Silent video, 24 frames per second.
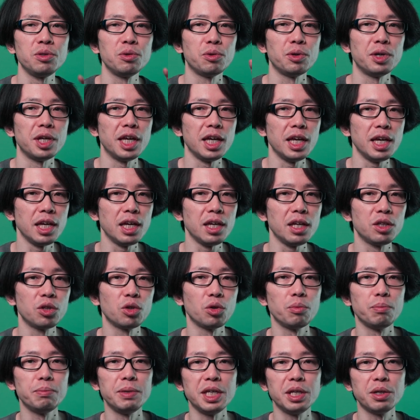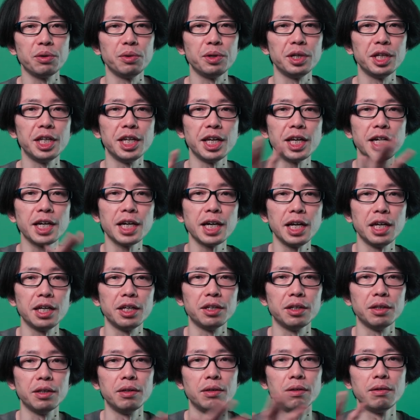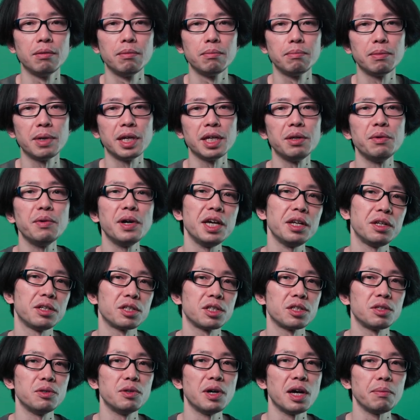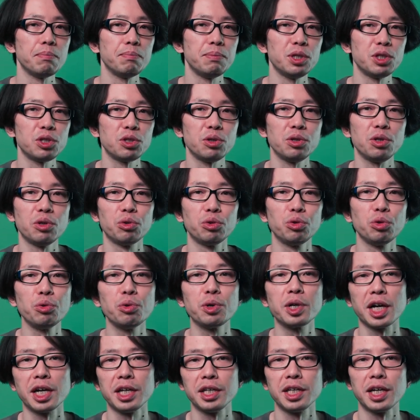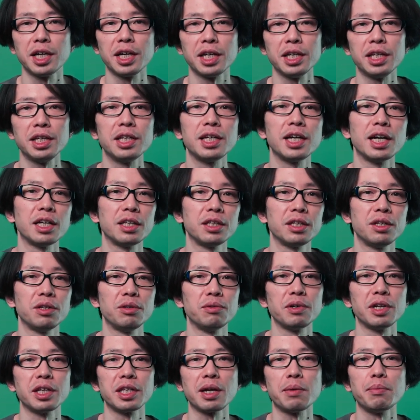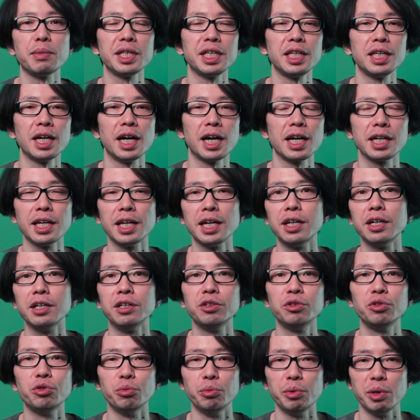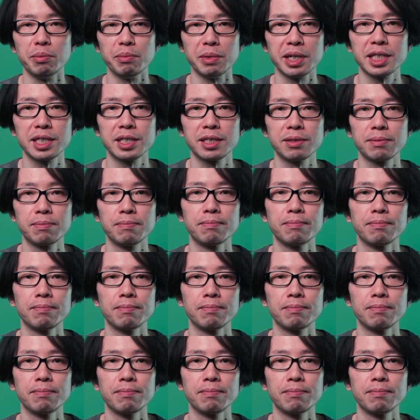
の A と B を入れ替える、まあ、いわゆるスワップ処理をどう書いたらいいかっていうのがたまに挙げられると思います。